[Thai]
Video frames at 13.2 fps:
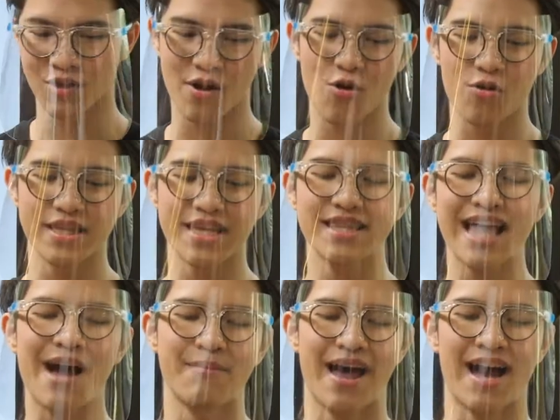ว่าคนที่
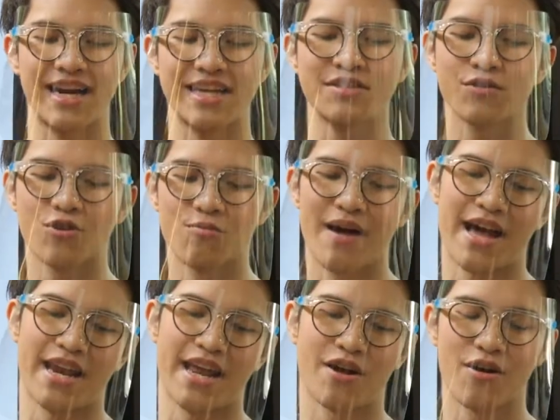ตามหลังอริสโตโตมา
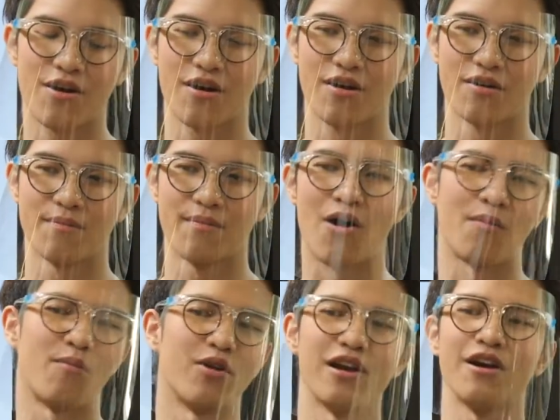เนี่ย ก็บอก
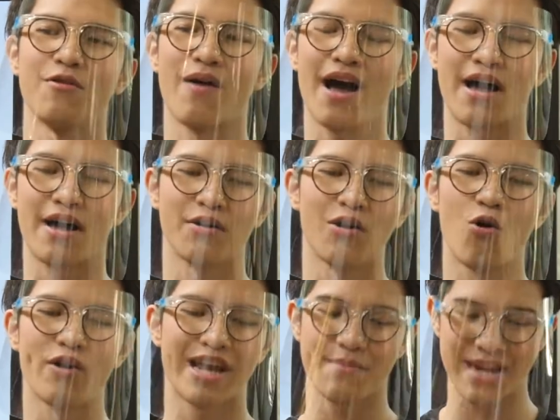หมดเลยว่า โล
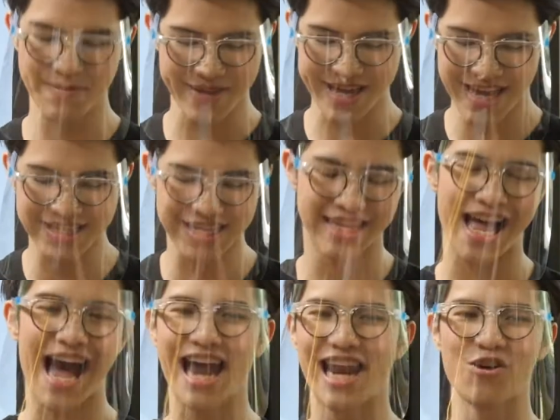กนี้ไม่ได้มีแค่4
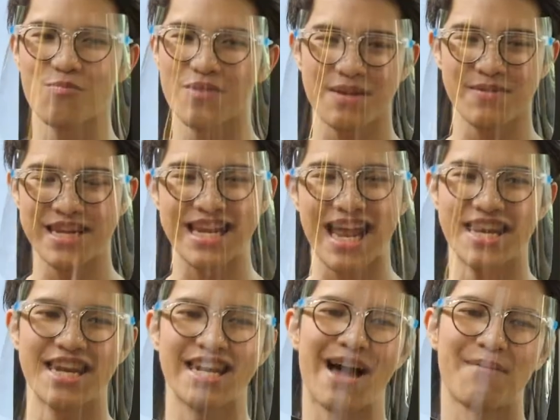ธาตุแล้วก็ไม่ได้เป็น
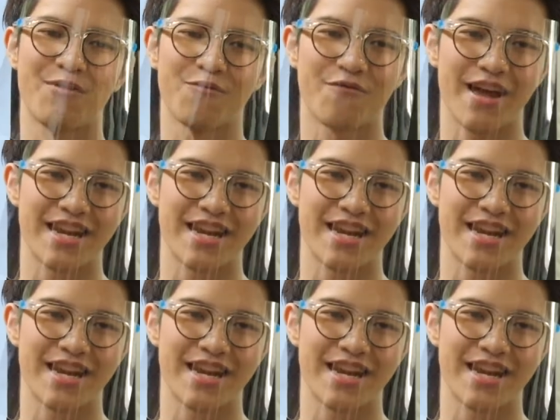ดินน้ำลมไฟ